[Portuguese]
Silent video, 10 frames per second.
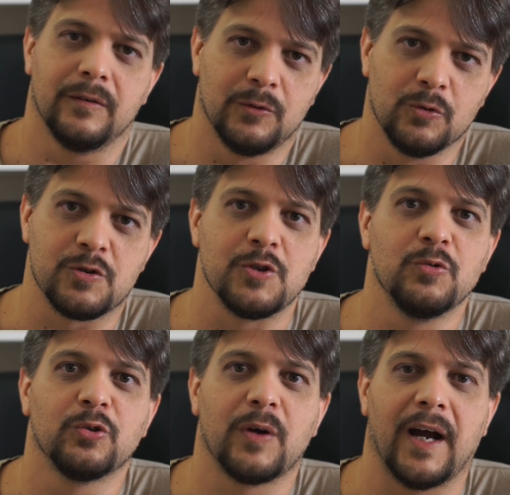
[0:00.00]
do
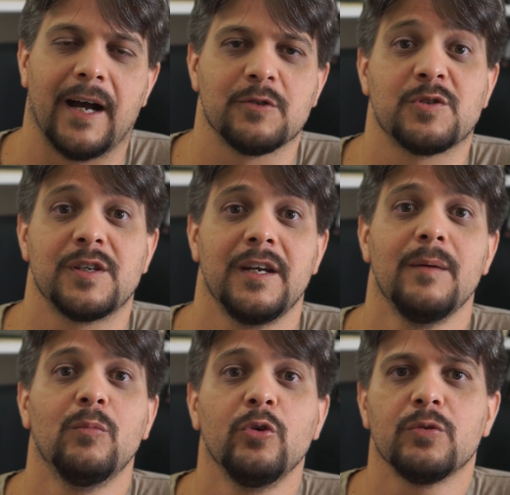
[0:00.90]
segundo caso
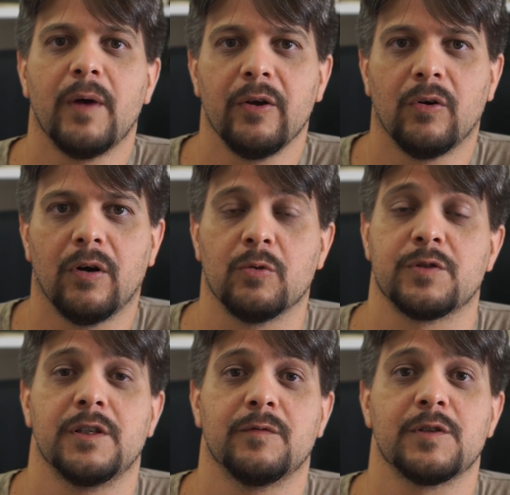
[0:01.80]
seria muito maior, ou
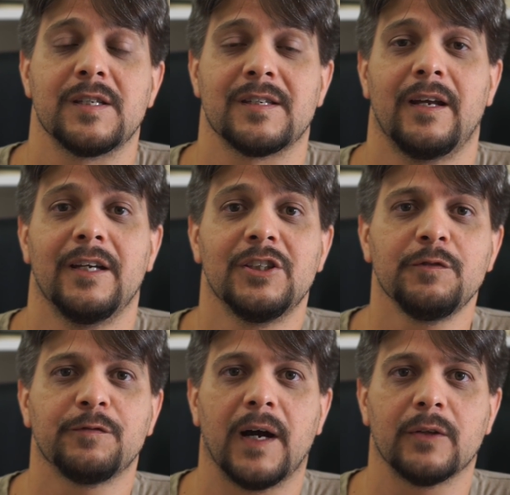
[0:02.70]
seja, você estaria
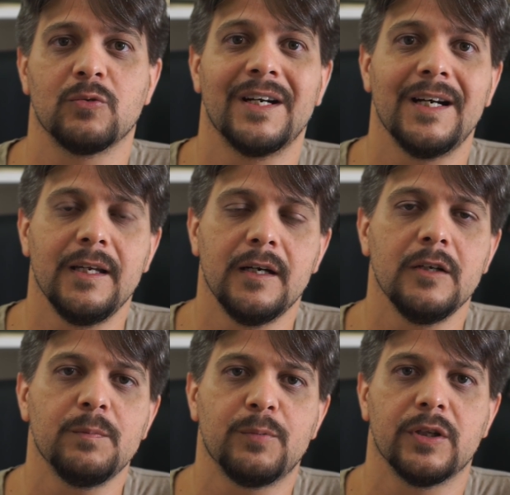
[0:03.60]
de fato
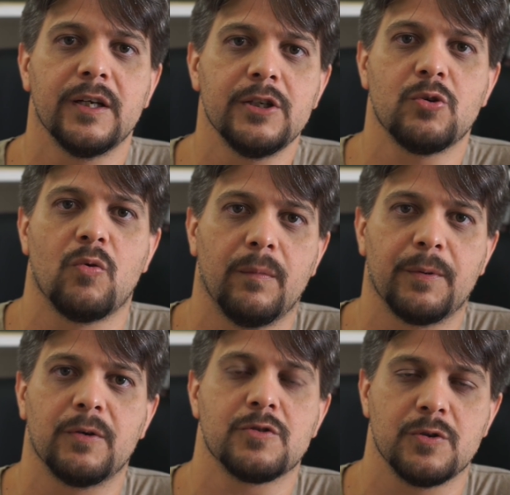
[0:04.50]
ganhando poder de
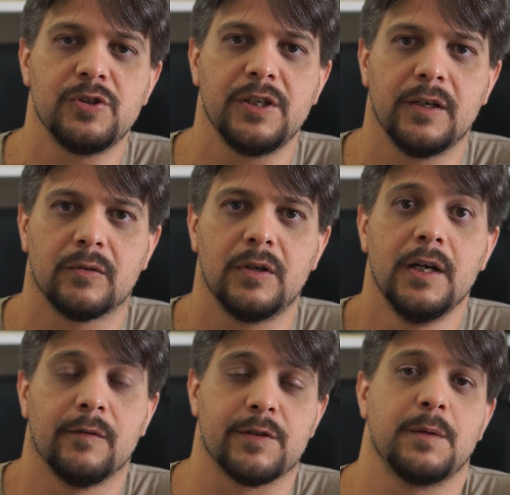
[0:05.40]
compra no seu dinheiro.
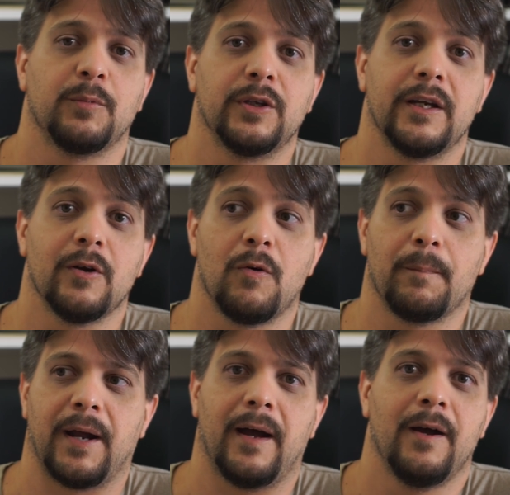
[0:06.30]
Você poderia
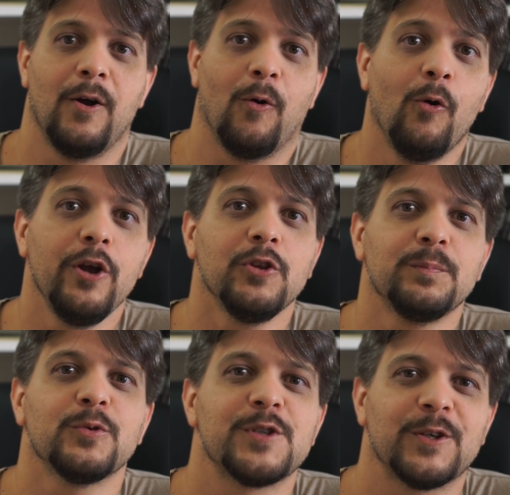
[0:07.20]
comprar
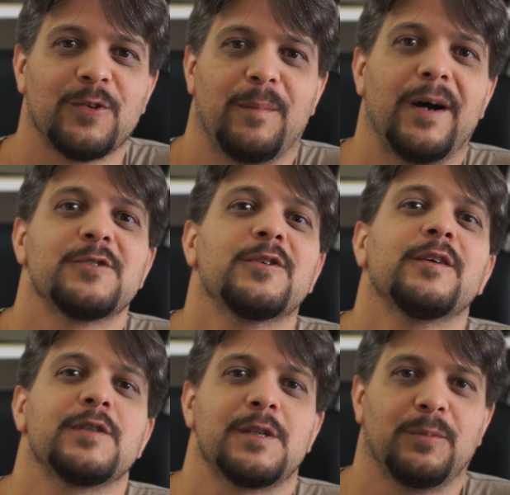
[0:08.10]
8% a mais do
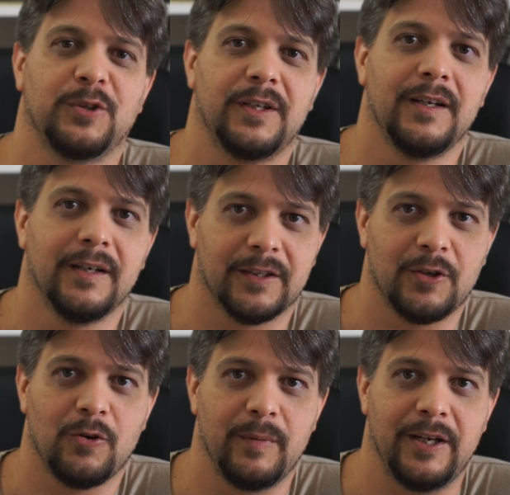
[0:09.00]
que você poderia
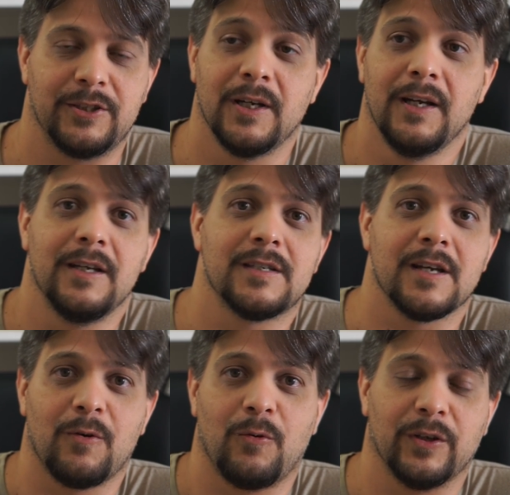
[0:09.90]
anteriormente. E
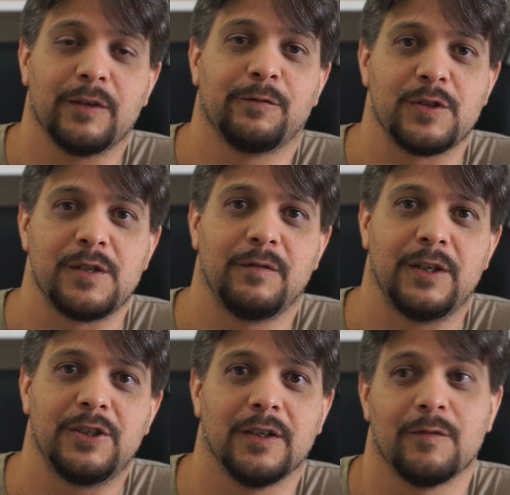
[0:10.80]
se a conta fosse
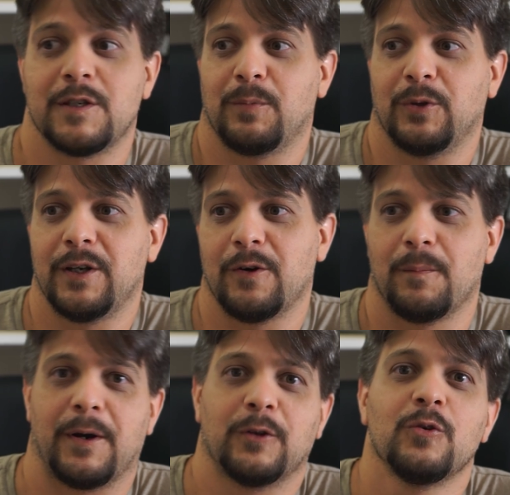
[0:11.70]
invertida, poderia
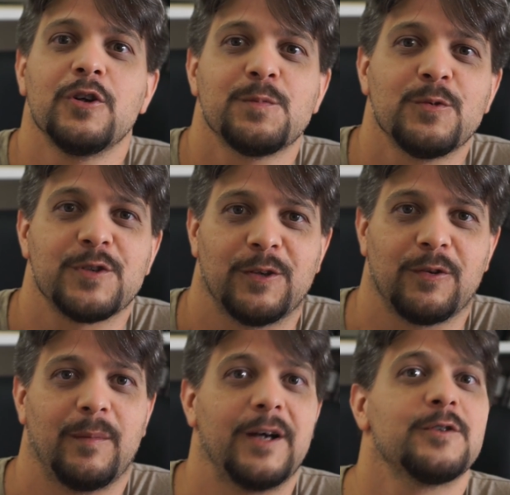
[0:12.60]
comprar
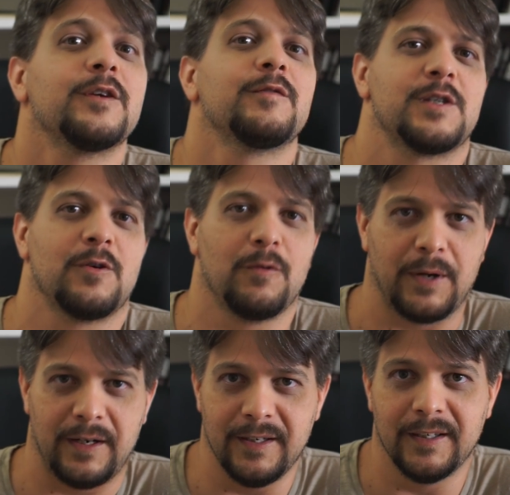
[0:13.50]
2% a mais do que você
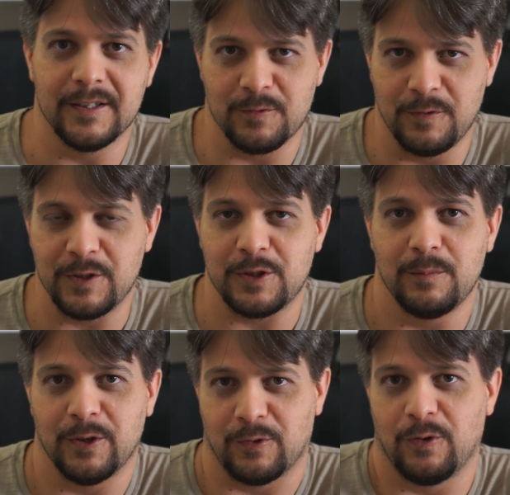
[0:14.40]
compraria antes do
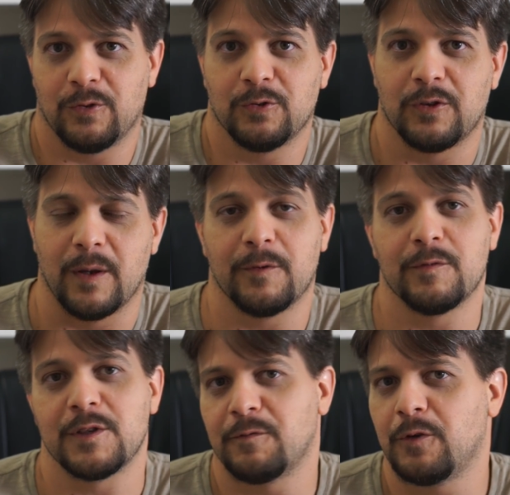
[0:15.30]
investimento ao longo do tempo
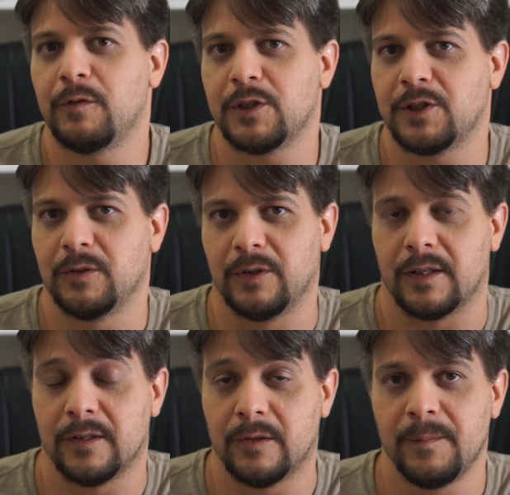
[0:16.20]
que você ficou investido,
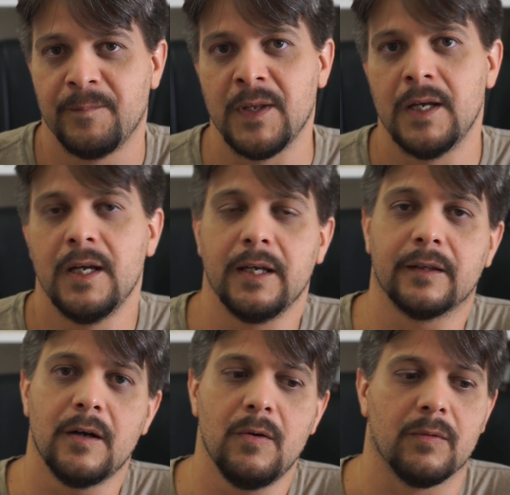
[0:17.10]
entendeu?
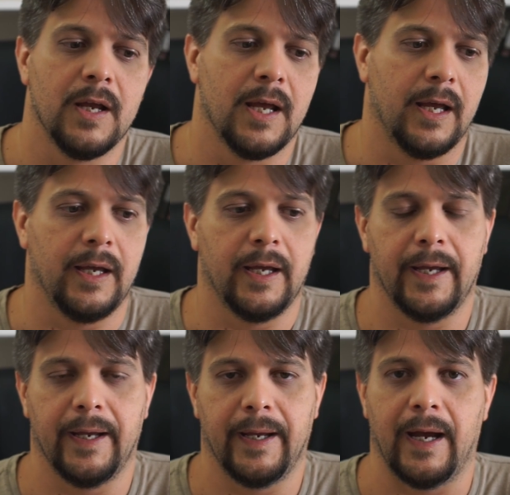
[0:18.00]
Então,
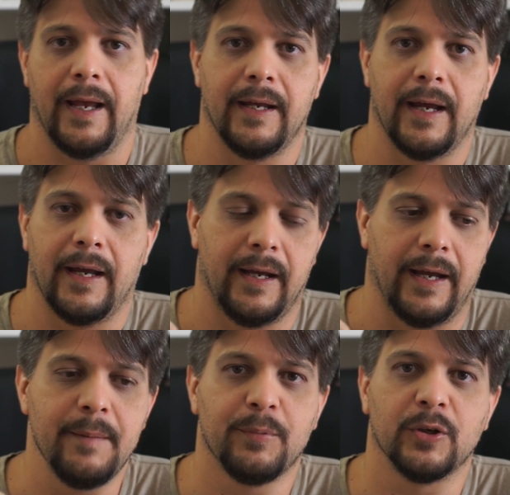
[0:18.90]
é,
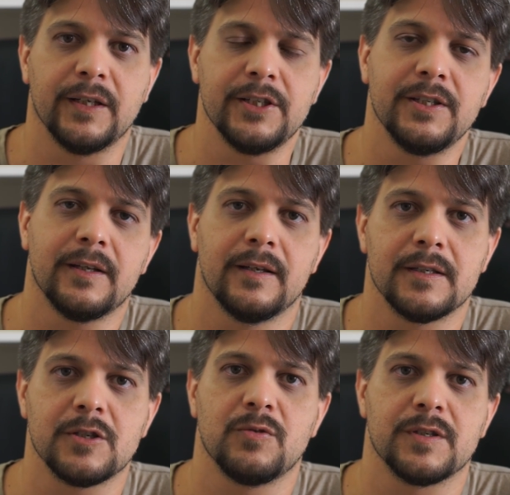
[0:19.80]
é, é importante
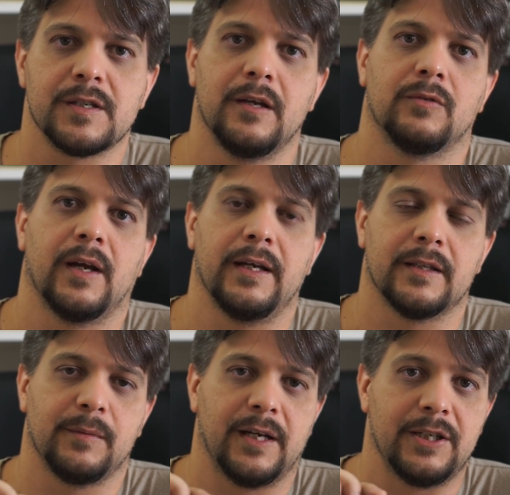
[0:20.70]
entender esse conceito, que a
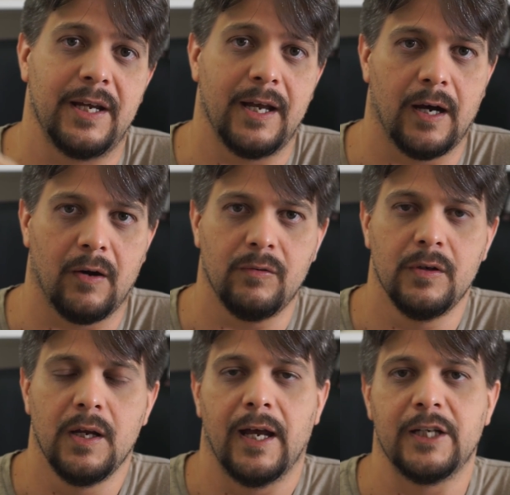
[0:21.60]
rentabilidade
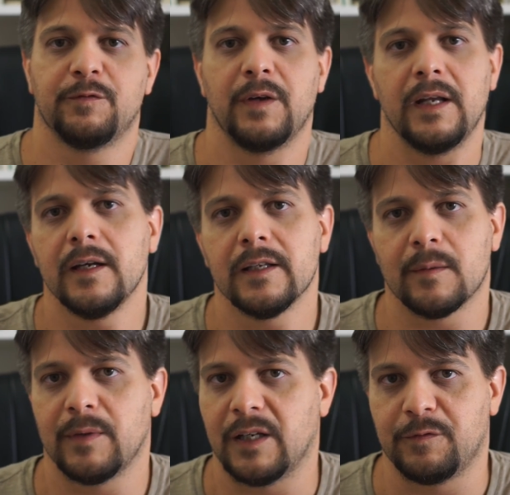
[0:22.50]
real é diferente da
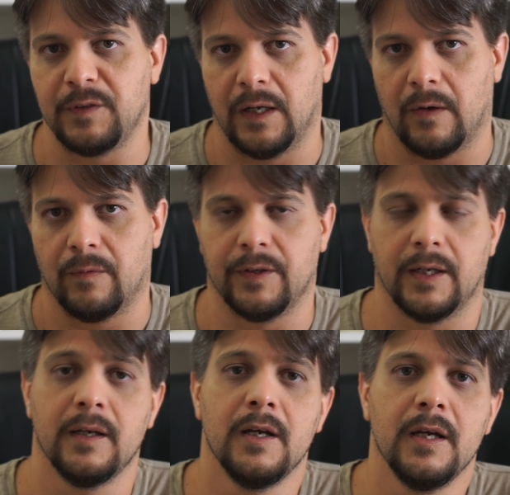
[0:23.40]
rentabilidade final,
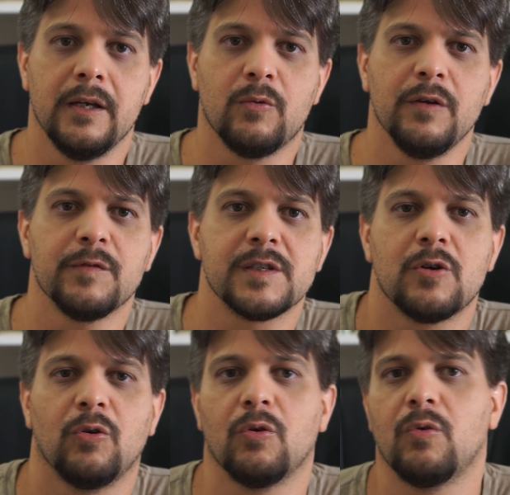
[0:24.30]
né? E quando
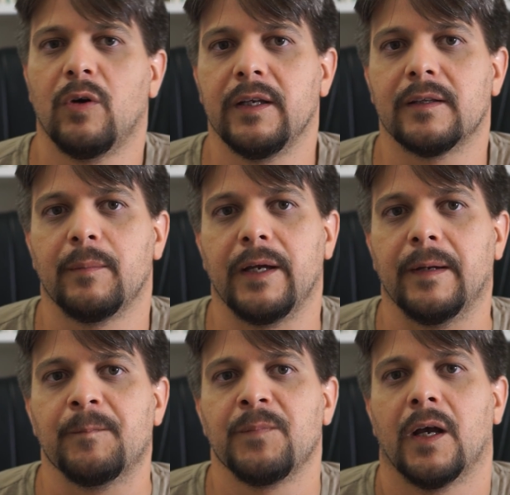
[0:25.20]
você colocou aí
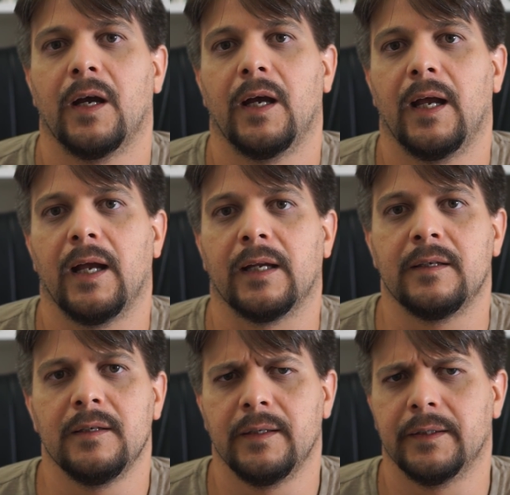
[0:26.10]
também é,
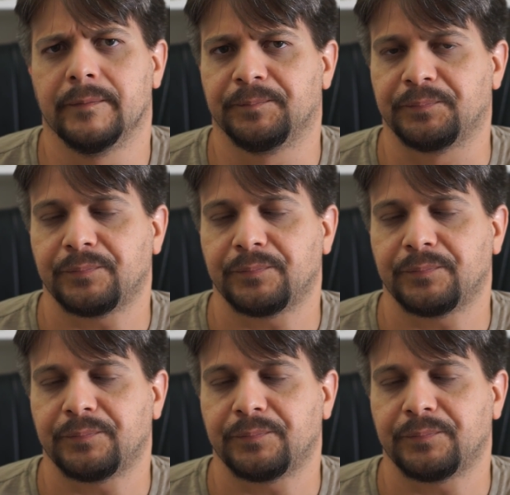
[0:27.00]
que